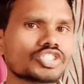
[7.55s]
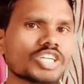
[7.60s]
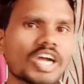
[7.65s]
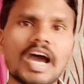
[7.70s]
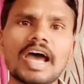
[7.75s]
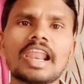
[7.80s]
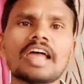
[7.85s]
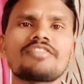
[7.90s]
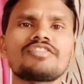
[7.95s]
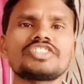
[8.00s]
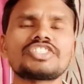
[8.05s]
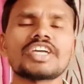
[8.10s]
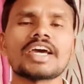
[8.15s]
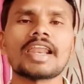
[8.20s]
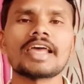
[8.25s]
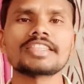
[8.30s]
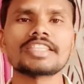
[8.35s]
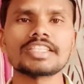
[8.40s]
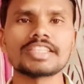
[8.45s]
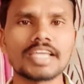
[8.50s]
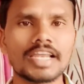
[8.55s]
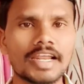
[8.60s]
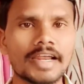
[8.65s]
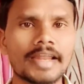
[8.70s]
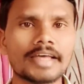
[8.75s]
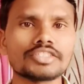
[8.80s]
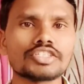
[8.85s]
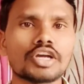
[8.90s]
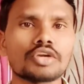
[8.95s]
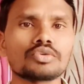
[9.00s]
చాలా విషయాలు అయితే
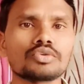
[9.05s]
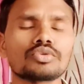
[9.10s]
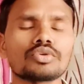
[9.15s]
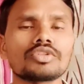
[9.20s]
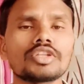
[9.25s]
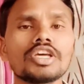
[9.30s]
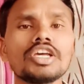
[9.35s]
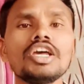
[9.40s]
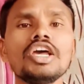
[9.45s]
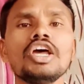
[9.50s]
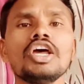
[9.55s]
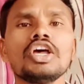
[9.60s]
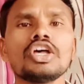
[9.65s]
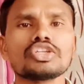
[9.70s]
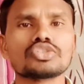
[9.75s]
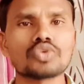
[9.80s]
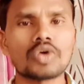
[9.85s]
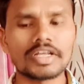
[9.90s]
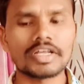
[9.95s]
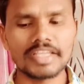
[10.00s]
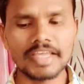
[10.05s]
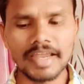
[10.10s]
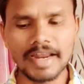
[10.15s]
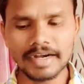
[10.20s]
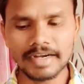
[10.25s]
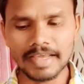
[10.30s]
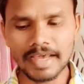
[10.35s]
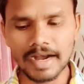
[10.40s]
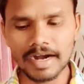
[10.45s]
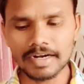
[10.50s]
తెలియడం జరుగుతుంది సో అది
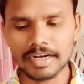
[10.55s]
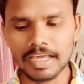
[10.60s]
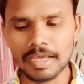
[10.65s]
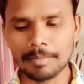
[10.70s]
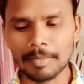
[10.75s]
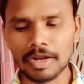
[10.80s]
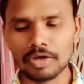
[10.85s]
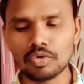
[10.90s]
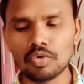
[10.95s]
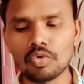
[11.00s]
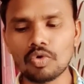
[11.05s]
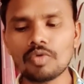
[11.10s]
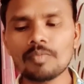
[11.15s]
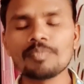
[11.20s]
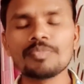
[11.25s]
ఏంటి అని అంటే మనకు